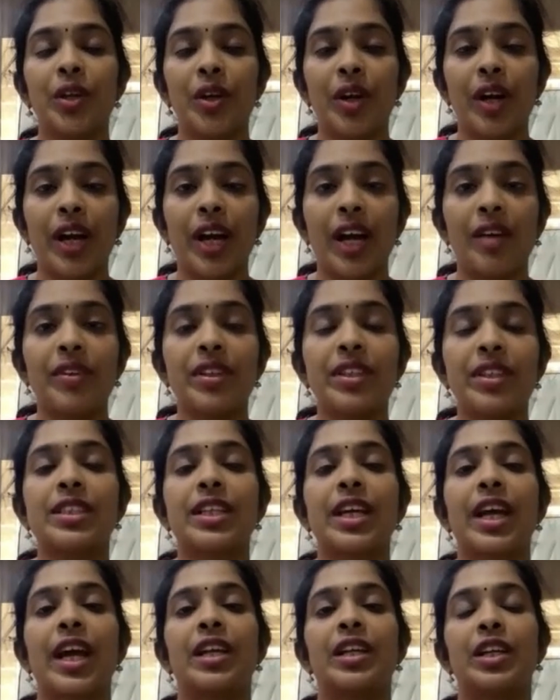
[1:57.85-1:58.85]
యు ఆర్ హ్యావింగ్
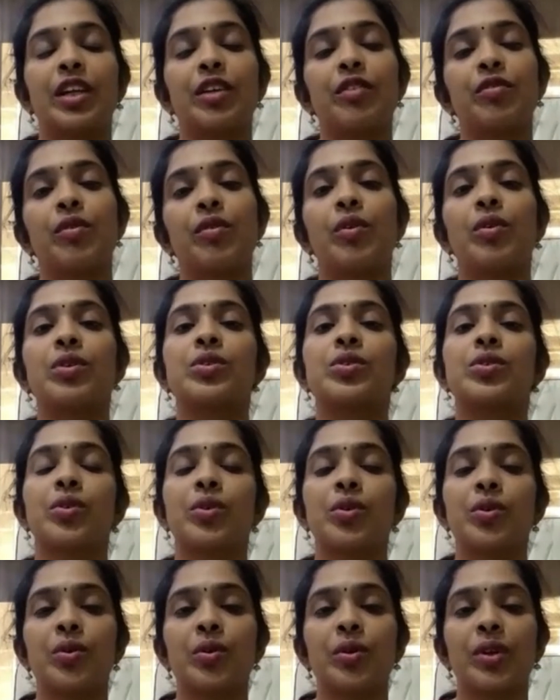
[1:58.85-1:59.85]
స్కాంటీ ఫ్లో
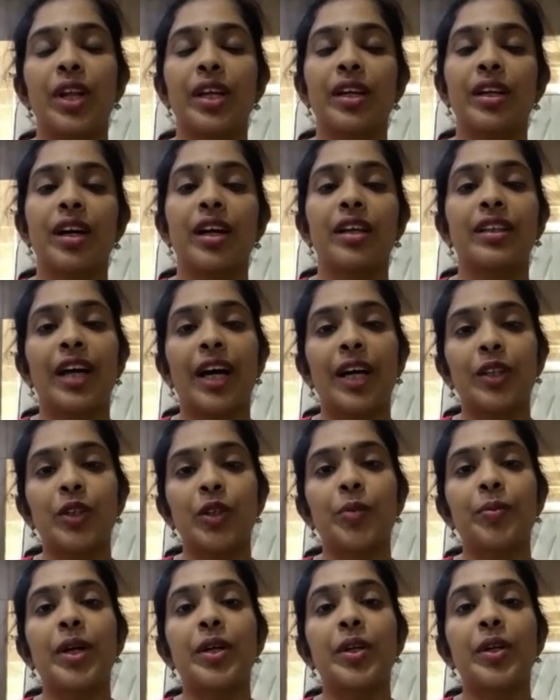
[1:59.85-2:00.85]
సో లైక్
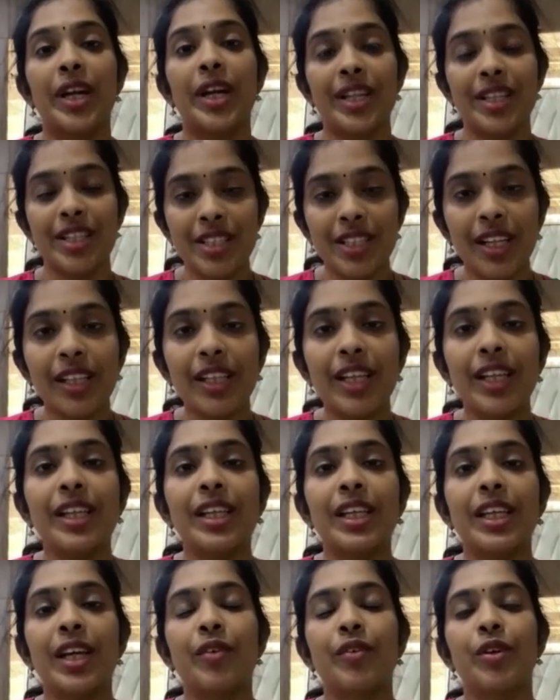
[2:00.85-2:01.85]
దాంతో పాటు అడిషనల్ గా
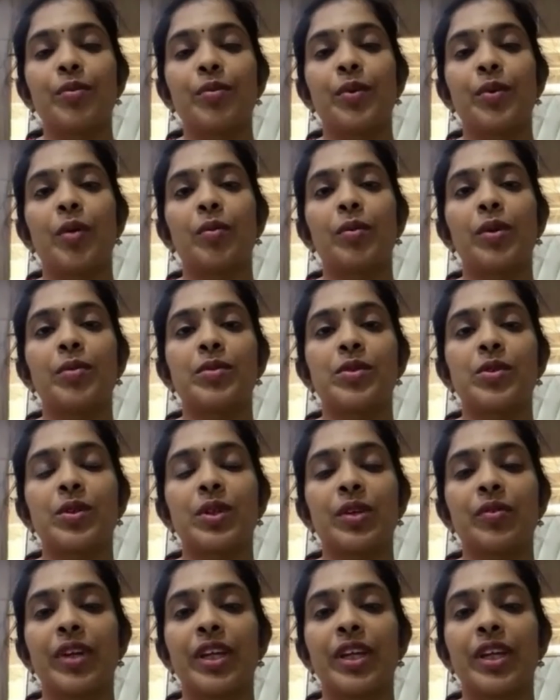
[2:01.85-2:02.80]
ఇంకేమైనా ప్రాబ్లమ్స్ ఉంటే